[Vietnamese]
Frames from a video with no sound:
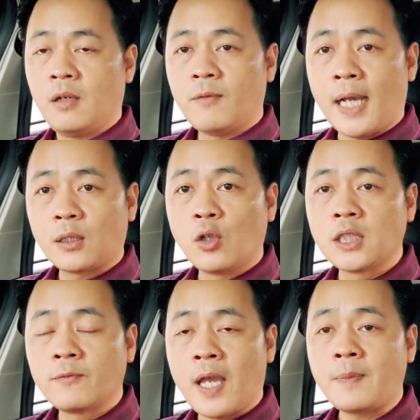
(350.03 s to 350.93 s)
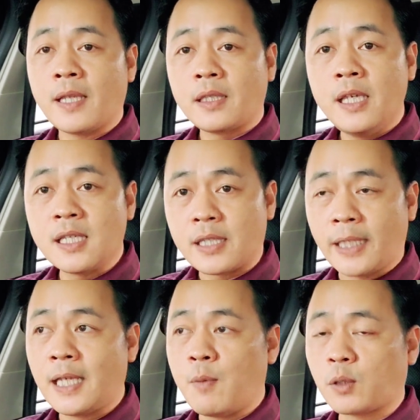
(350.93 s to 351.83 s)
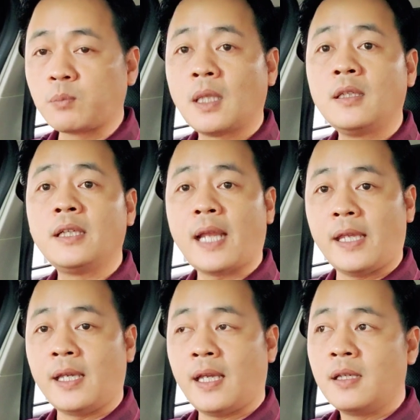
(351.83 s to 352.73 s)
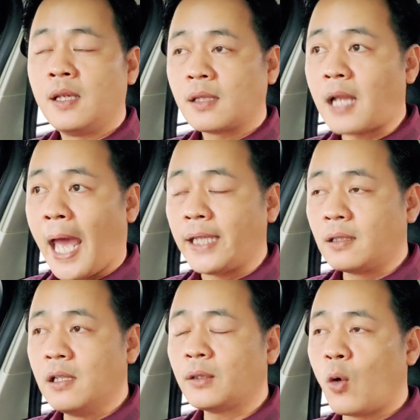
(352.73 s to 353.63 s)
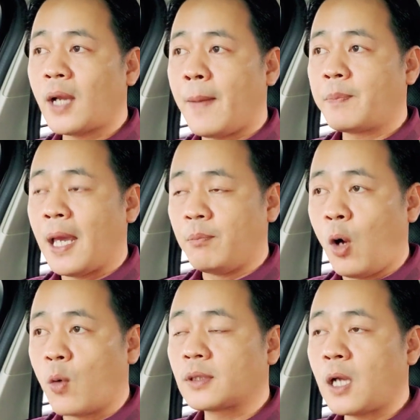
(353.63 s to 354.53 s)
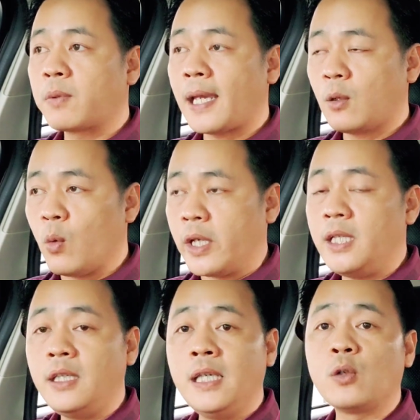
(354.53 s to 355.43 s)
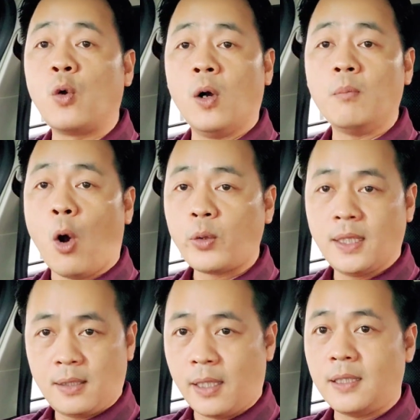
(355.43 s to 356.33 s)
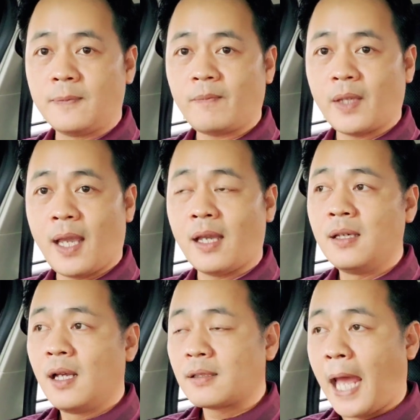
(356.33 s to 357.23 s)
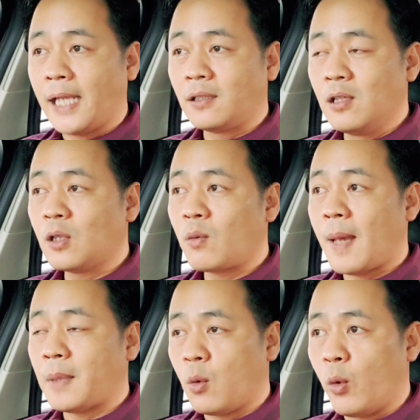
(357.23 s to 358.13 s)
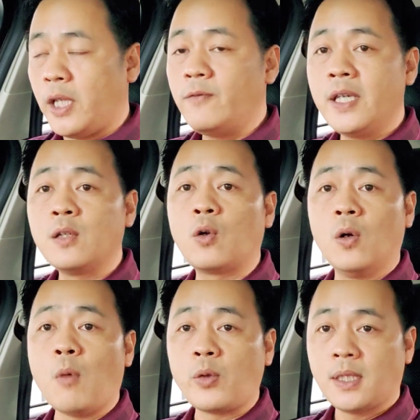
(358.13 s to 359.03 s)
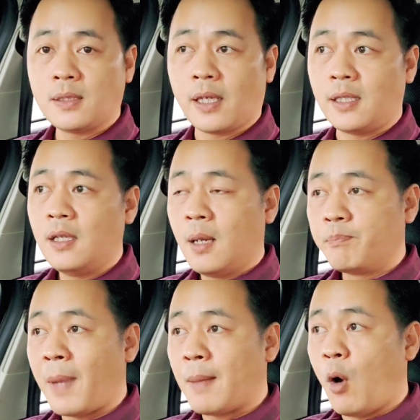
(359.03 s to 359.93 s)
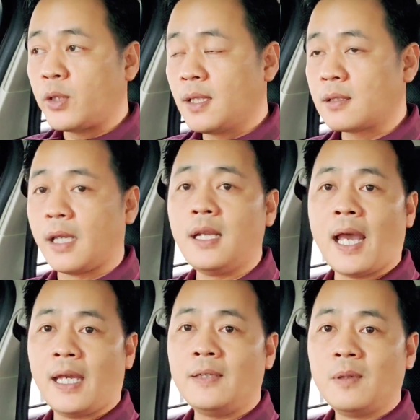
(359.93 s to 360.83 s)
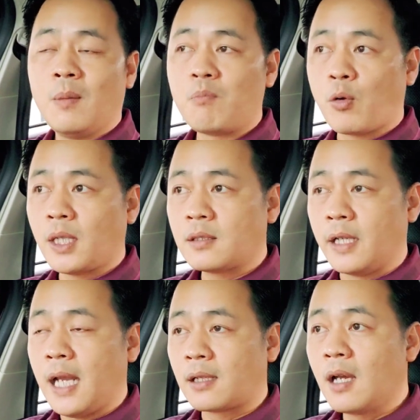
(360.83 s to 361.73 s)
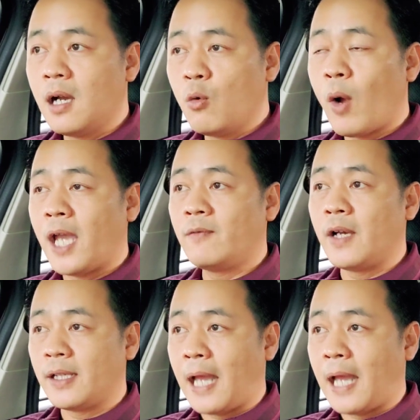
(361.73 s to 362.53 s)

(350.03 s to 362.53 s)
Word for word: Và tôi xin phép là chia sẻ thêm một thông tin như thế này ha. Đại tướng Tô Lâm là một trong các ủy viên của Bộ Chính trị ha. Đại tướng Tô Lâm là ủy viên của Bộ Chính trị. Mà Bộ Chính trị là ai? Bộ Chính trị là cơ quan về